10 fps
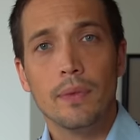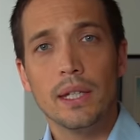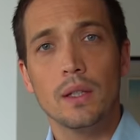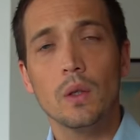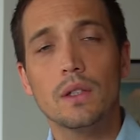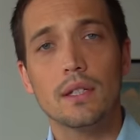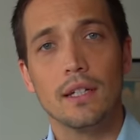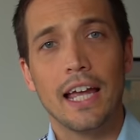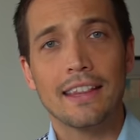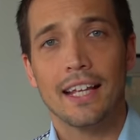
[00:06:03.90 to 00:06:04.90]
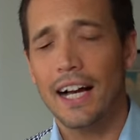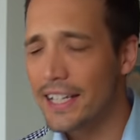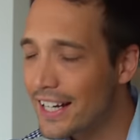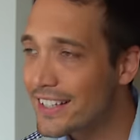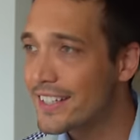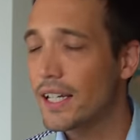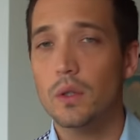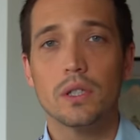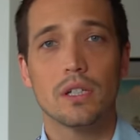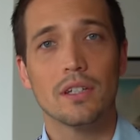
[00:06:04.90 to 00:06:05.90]
一つやって必ず成
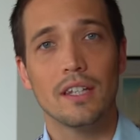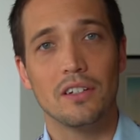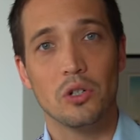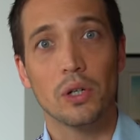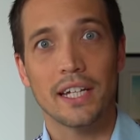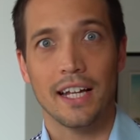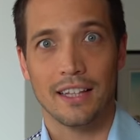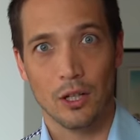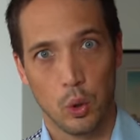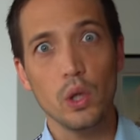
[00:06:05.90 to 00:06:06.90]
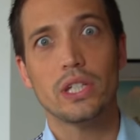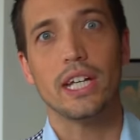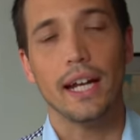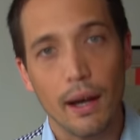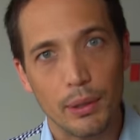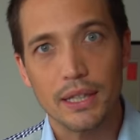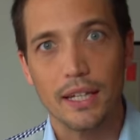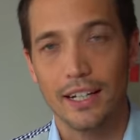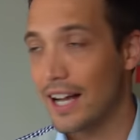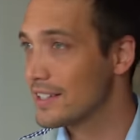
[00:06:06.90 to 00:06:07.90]
功するっていう条件だったらどっち選ぶっ
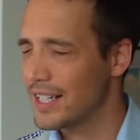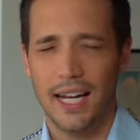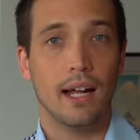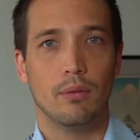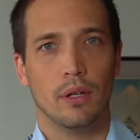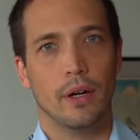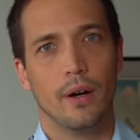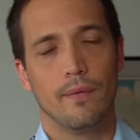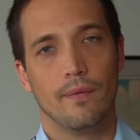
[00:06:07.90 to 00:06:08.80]
ていう感じで選ぶのよ。